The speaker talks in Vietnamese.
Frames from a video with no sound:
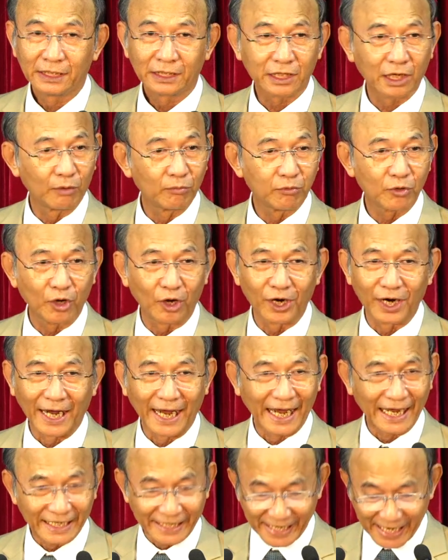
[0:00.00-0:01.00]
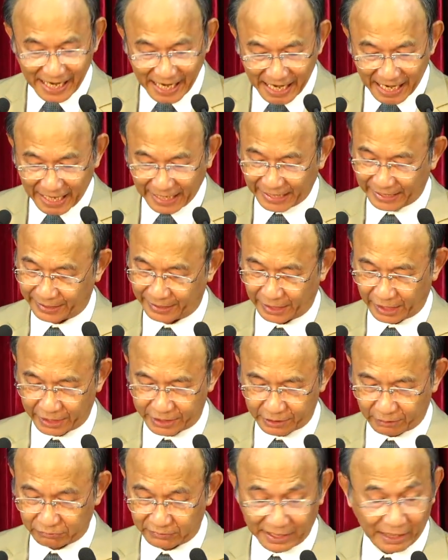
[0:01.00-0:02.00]
không có ngã dài ở
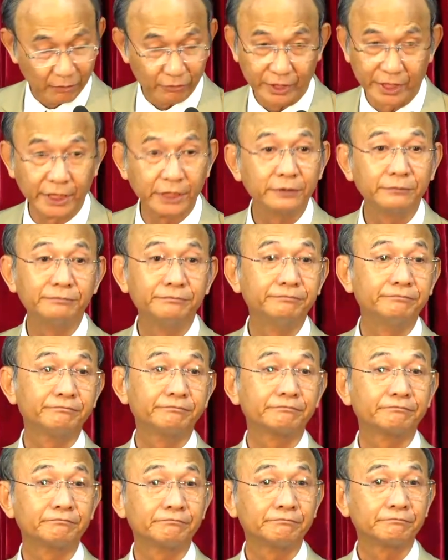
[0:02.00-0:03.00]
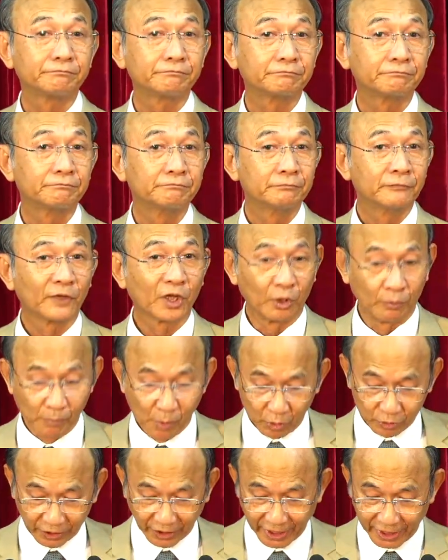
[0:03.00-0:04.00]
trong đau đớn. Cũng
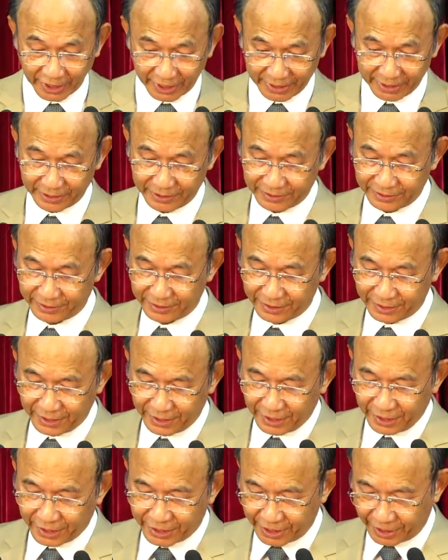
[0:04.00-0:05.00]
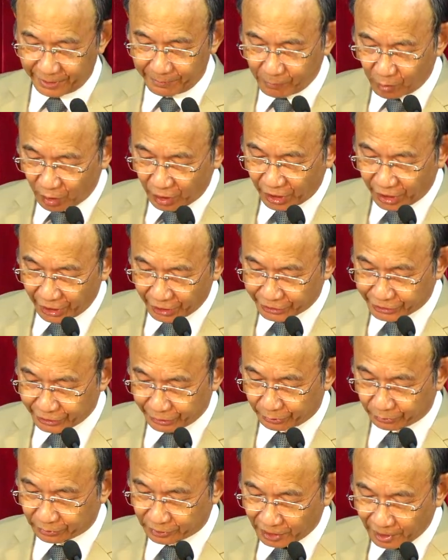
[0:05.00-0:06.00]
một thể ấy, khi một người
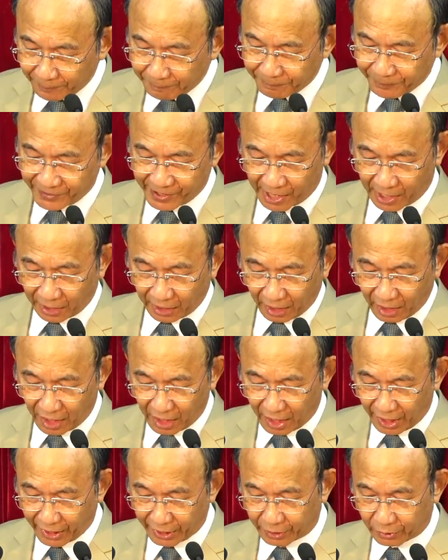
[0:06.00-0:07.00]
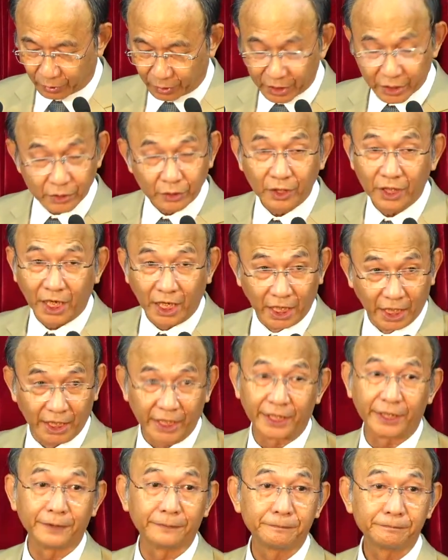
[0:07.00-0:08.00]
chịu tiếp nhận lời của Đức Chúa Trời,
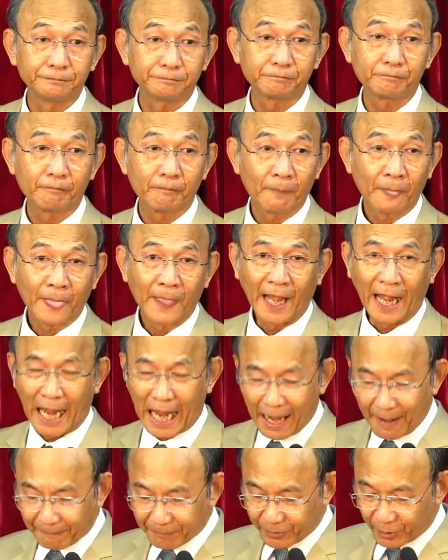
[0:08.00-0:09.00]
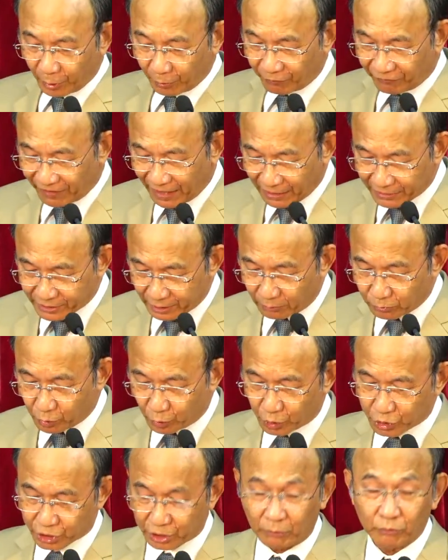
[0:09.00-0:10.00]
áp dụng vào trong
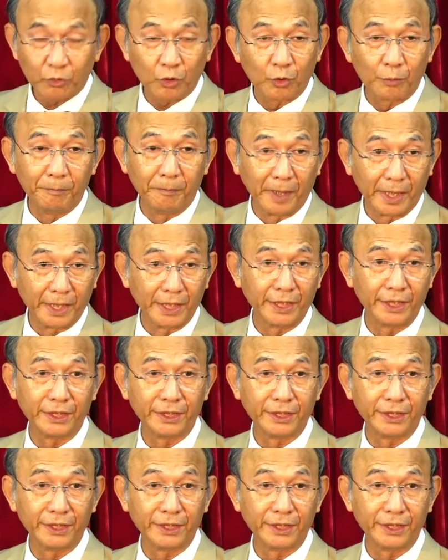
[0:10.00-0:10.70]
cuộc sống của mình,